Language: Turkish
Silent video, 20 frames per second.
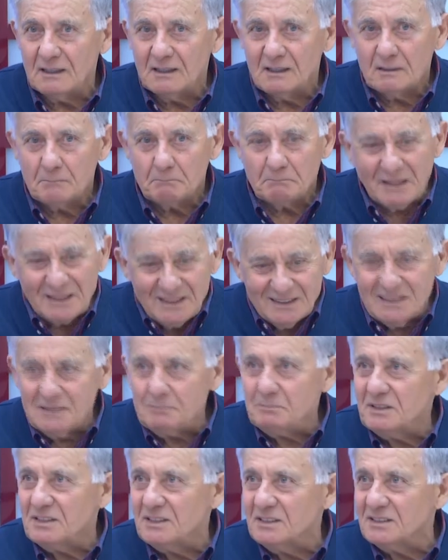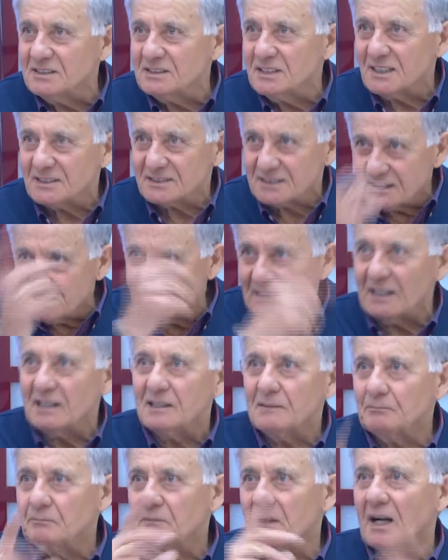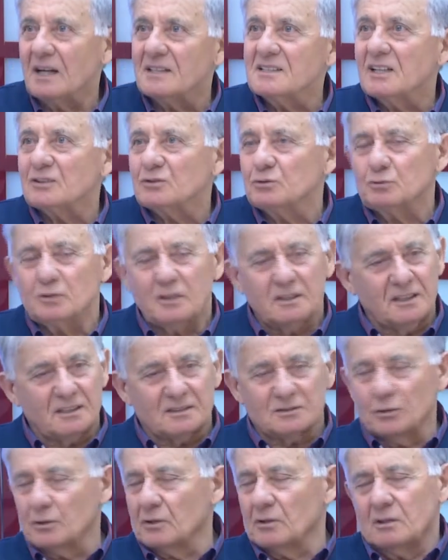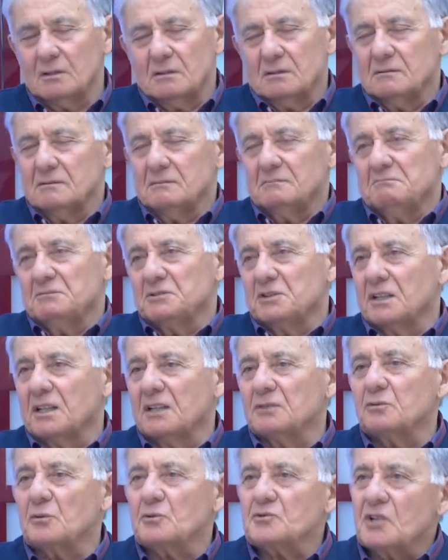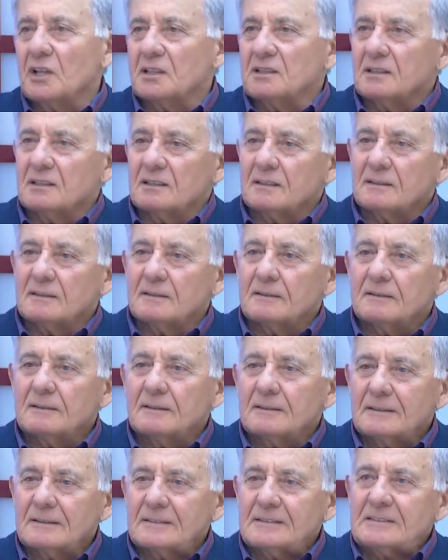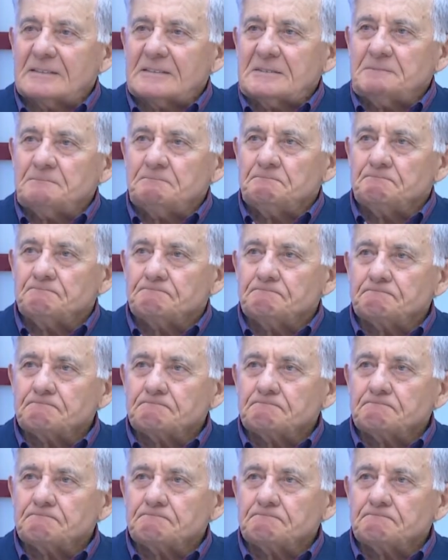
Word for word: belirli bir yıl içerisinde ancak zuhur eder. Sonra mutlaka e, Sayın İhsan Deridoğlu